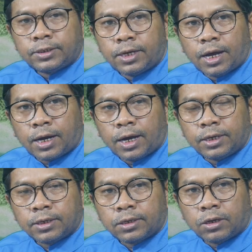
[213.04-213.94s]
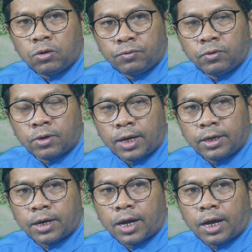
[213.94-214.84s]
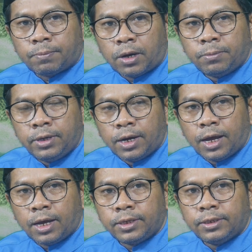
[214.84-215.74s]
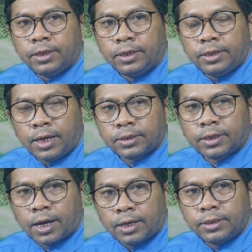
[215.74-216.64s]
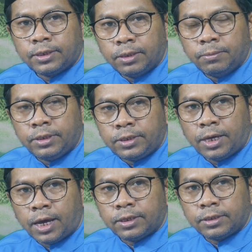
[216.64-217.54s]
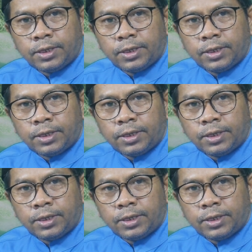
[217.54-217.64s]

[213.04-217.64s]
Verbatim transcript: Sedangkan kekufuran apabila diniatkan demikian,